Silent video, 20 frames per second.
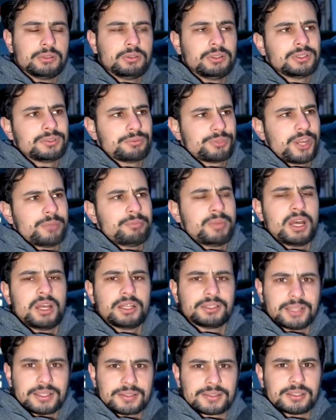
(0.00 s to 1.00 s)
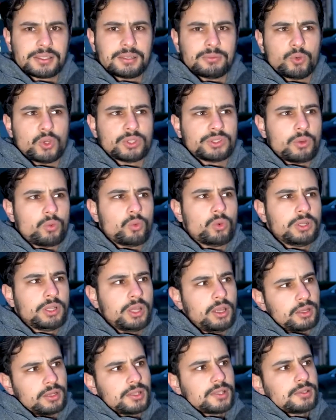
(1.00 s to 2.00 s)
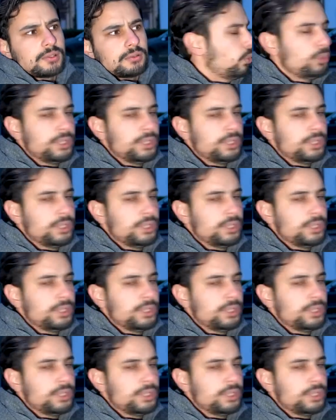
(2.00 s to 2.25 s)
وقلت مشان ما اتعذب واطول خلص